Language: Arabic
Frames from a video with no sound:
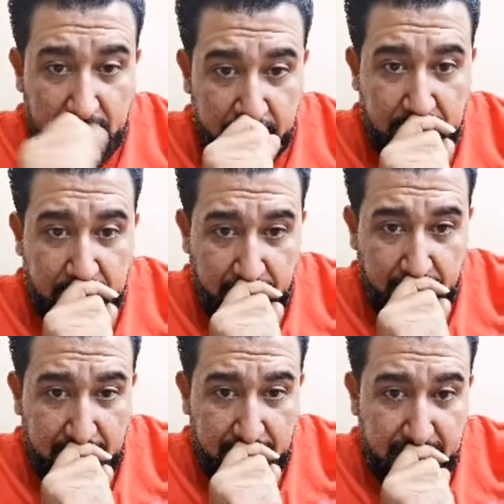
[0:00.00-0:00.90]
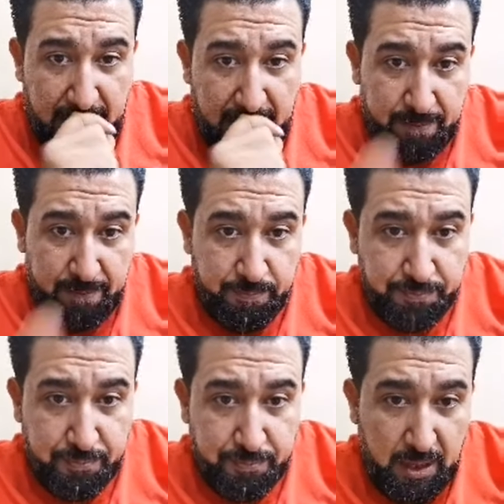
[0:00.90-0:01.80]
ولايه بطيخ سبعه وكار
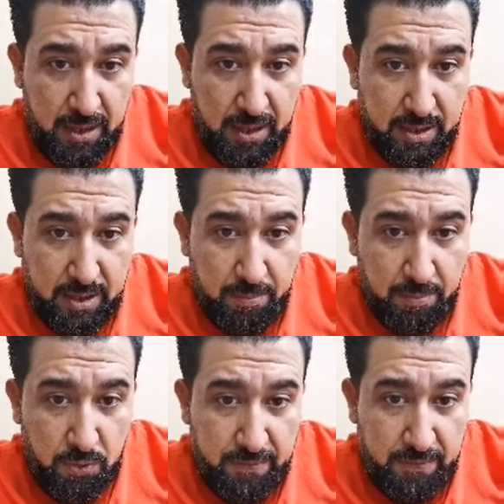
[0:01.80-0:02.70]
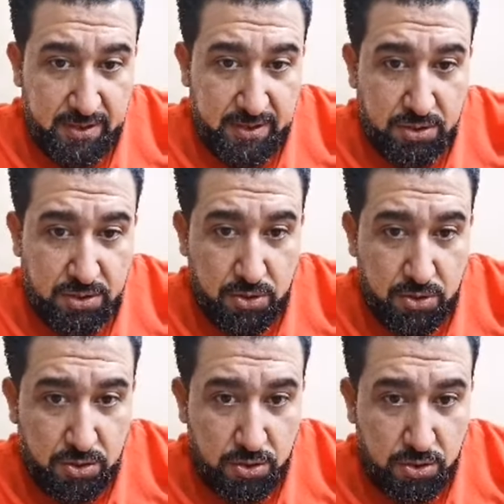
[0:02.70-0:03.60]
كمولي فد
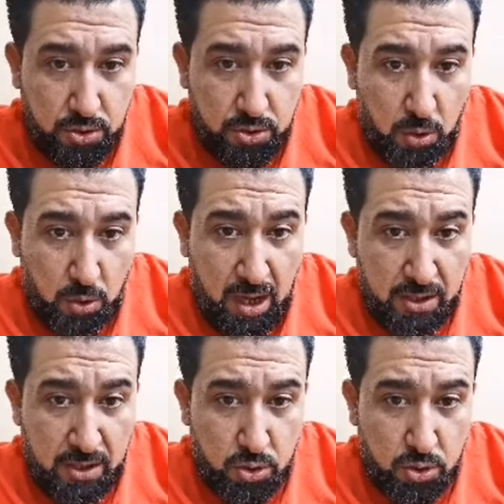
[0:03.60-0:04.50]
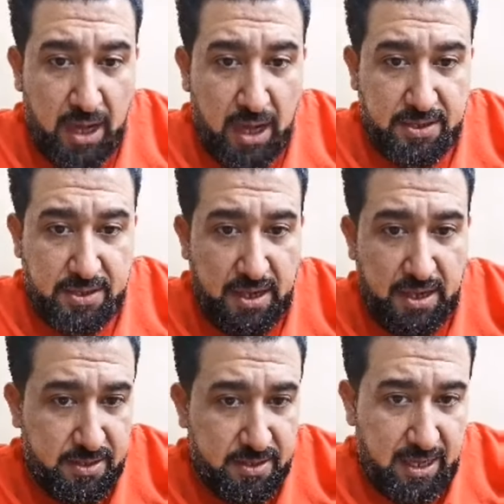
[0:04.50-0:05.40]
السوا... سؤال
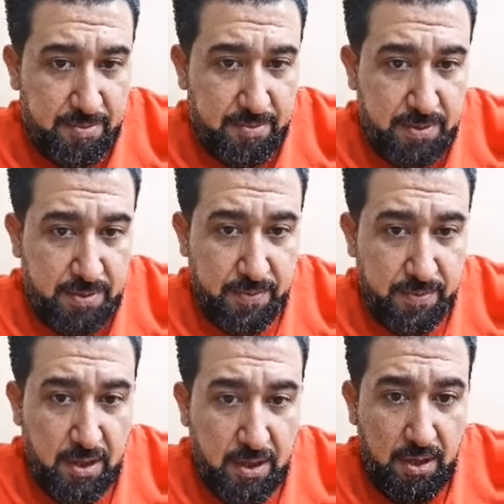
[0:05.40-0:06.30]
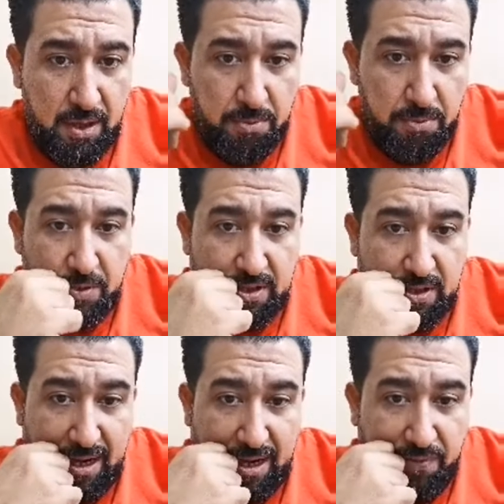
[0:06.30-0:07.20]
صغير اسال حبيبي من
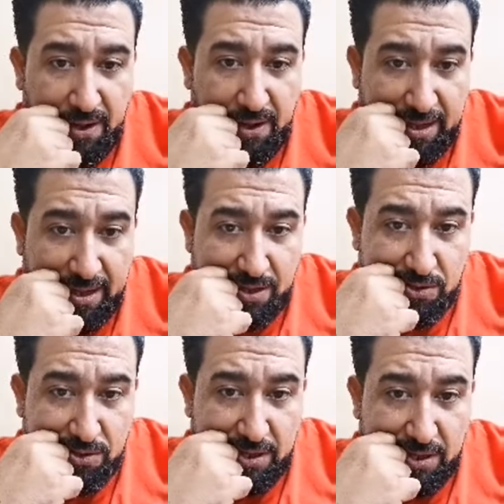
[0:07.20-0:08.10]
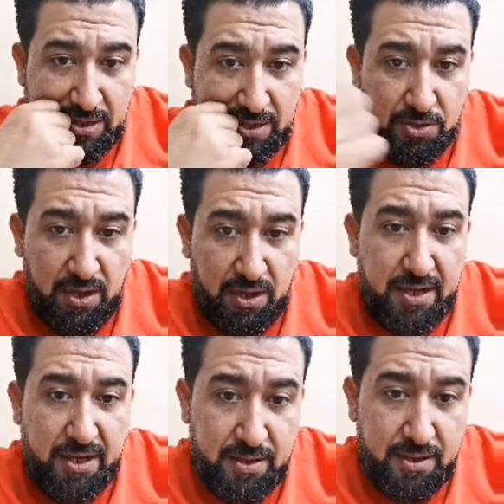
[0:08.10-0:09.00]
من تلعفر لا تشكر الناس
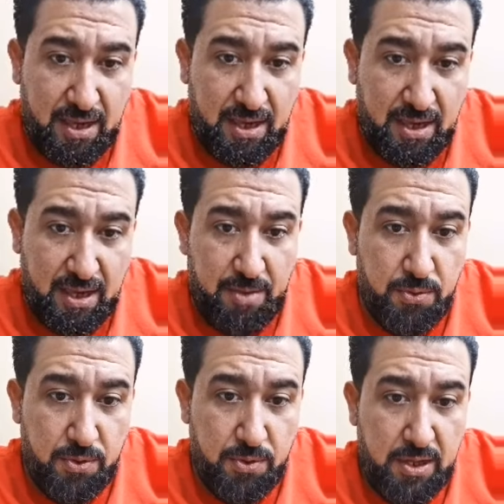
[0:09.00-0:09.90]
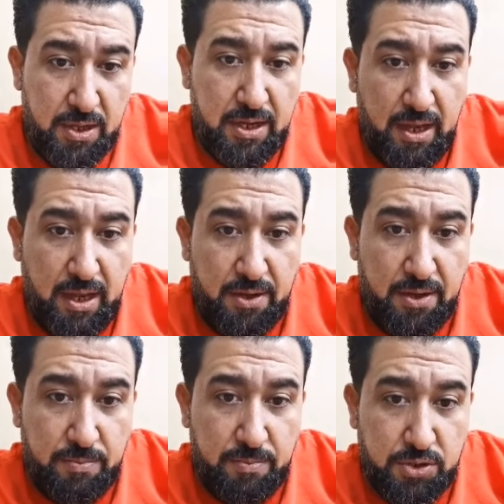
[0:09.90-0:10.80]
جرحا انت صاحبه
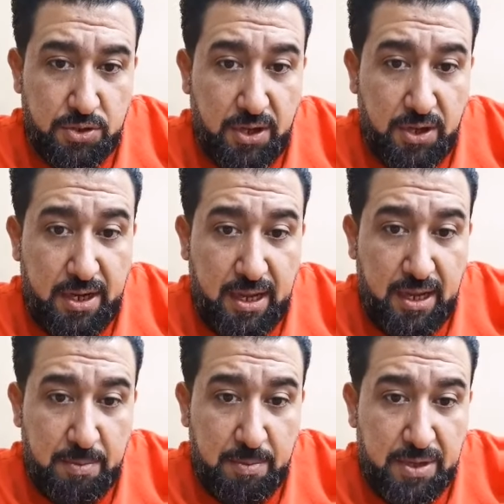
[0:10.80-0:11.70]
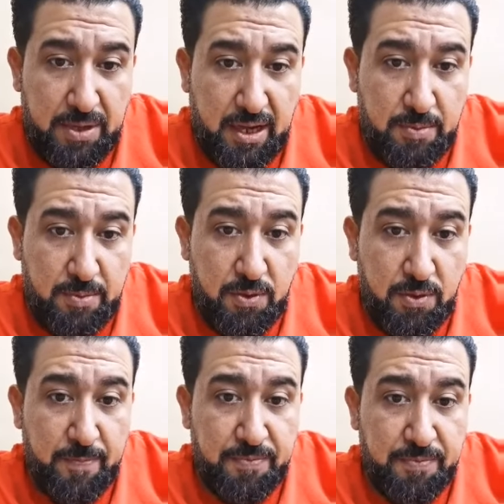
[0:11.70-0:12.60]
لا يؤلم الجرح الا من به
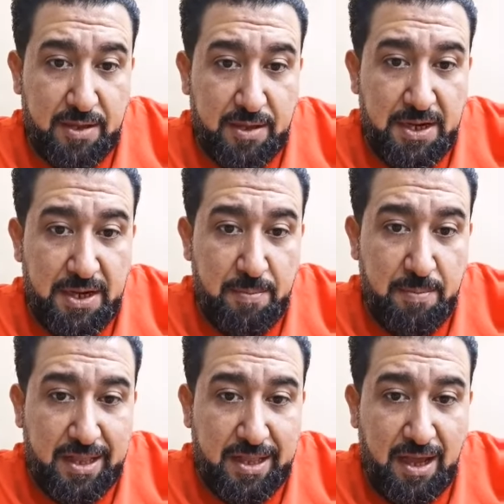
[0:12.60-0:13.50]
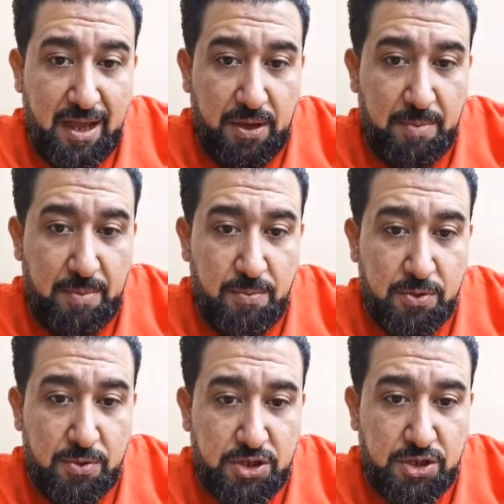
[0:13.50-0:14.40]
المه اتمنى بث اخويا
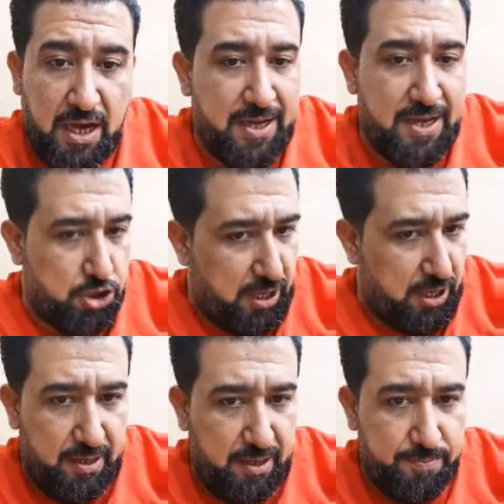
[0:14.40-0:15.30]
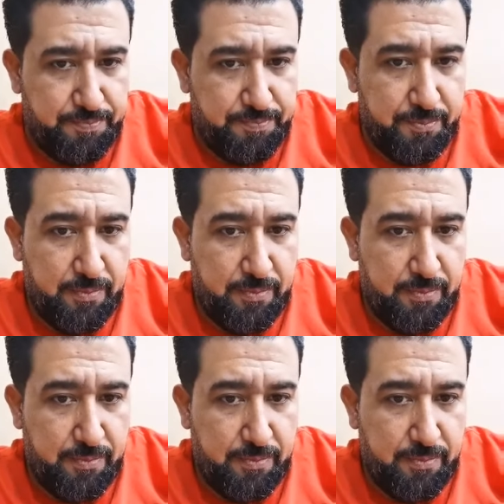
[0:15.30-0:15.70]
محمود الشاعر ان شاء الله